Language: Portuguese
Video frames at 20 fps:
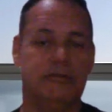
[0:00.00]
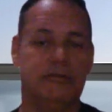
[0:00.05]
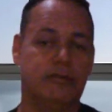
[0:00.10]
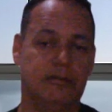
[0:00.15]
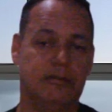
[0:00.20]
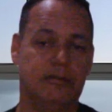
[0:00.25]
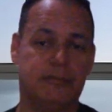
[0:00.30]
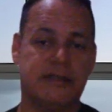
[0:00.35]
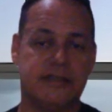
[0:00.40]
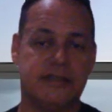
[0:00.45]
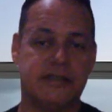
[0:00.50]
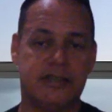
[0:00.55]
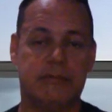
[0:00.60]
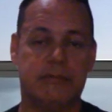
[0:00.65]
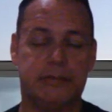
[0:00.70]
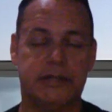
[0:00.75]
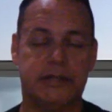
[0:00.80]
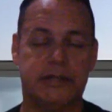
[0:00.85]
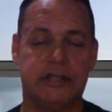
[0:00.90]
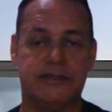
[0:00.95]
mudou o
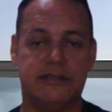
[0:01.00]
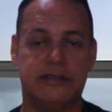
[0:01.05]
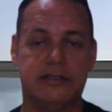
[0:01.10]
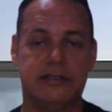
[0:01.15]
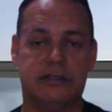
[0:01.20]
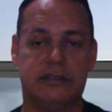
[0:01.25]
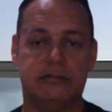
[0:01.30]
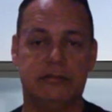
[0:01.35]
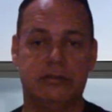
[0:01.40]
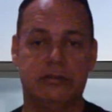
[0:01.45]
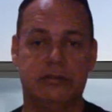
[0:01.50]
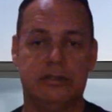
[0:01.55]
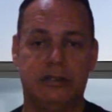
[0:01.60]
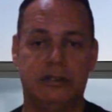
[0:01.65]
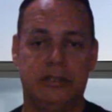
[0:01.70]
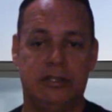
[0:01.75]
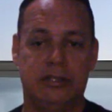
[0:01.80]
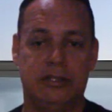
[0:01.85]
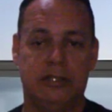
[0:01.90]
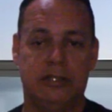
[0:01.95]
time também
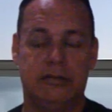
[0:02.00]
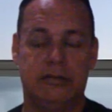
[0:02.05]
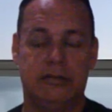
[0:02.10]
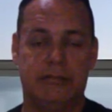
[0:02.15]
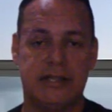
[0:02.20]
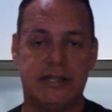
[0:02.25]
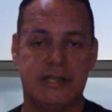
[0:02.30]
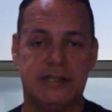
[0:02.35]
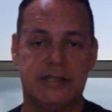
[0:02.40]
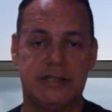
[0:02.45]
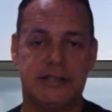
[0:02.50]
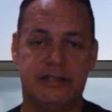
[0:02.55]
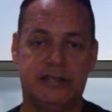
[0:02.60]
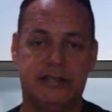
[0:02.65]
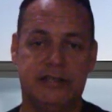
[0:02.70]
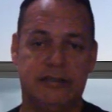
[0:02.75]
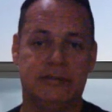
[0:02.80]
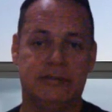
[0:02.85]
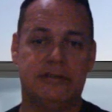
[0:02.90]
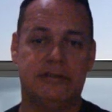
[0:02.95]
totalmente do ano passado
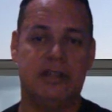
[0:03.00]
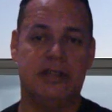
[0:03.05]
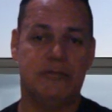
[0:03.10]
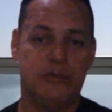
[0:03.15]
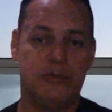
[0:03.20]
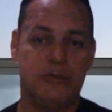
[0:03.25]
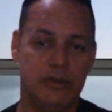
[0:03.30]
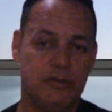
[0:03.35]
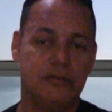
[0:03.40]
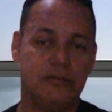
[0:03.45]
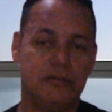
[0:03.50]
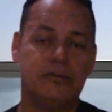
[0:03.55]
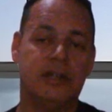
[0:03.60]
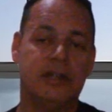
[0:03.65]
para esse ano